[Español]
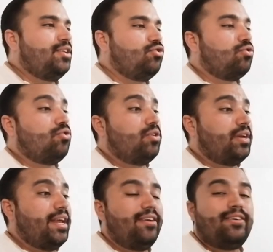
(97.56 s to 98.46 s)
en tono de
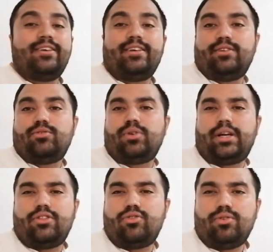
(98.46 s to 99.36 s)
re. Es un
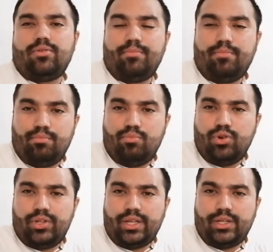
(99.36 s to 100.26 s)
canto
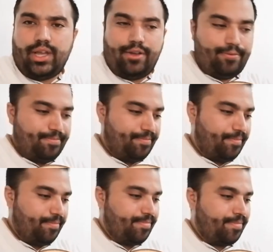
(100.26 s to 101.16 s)
muy sencillo,
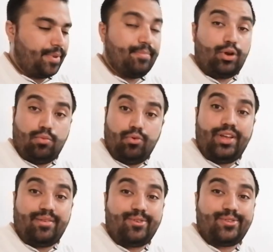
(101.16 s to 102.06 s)
pero muy
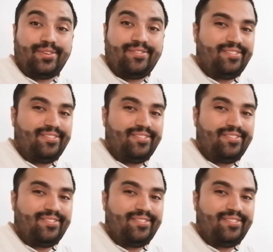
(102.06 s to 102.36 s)
hermoso.